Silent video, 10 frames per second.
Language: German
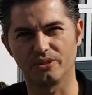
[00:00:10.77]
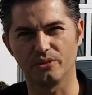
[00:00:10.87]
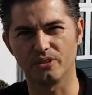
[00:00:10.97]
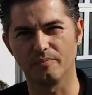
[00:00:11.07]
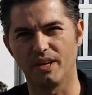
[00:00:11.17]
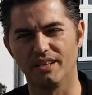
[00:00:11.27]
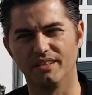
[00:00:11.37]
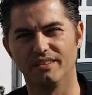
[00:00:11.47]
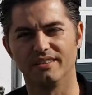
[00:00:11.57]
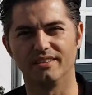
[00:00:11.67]
ich euch mal
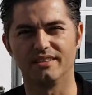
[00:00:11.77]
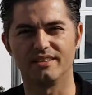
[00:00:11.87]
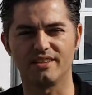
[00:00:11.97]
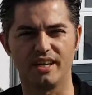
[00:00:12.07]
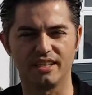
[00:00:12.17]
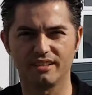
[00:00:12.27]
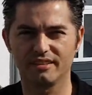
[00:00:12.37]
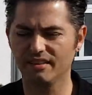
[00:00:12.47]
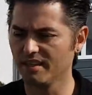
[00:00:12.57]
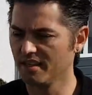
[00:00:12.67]
äh,
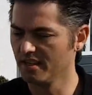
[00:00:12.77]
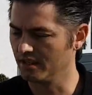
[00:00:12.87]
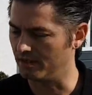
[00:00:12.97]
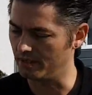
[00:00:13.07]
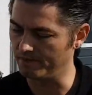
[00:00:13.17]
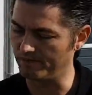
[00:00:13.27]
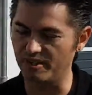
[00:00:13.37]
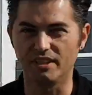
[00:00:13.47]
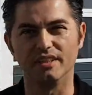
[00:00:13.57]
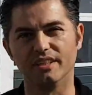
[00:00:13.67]
zeigen, ähm,
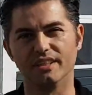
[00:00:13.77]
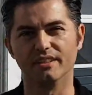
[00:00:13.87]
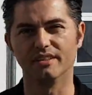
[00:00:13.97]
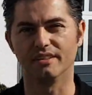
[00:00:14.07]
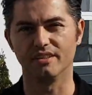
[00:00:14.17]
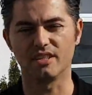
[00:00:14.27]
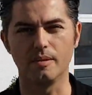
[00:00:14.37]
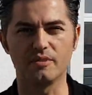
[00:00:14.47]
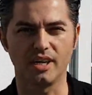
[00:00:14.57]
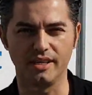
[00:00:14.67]
wie die äh,
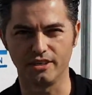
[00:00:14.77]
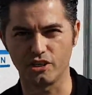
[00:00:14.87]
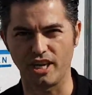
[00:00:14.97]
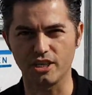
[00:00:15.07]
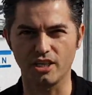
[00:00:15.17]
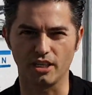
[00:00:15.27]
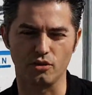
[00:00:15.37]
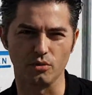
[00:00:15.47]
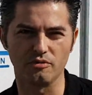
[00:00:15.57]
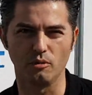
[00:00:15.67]
selbstheilende
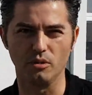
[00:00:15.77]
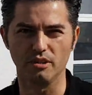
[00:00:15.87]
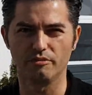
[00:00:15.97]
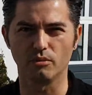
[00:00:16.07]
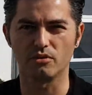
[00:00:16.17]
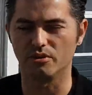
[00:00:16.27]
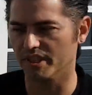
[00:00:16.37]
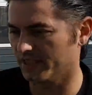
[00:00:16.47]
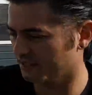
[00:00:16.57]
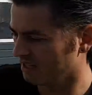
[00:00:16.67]
Steinschlagschutzfolie
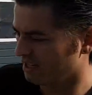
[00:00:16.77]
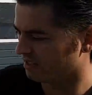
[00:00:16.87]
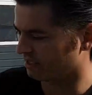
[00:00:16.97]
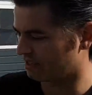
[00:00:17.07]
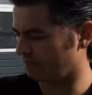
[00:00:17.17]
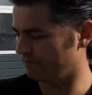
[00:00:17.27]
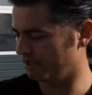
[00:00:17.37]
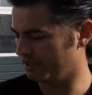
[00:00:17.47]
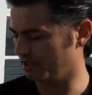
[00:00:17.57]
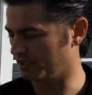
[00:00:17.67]
funktioniert. Das haben wir
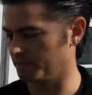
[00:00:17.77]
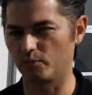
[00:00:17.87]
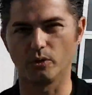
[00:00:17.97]
hier an dem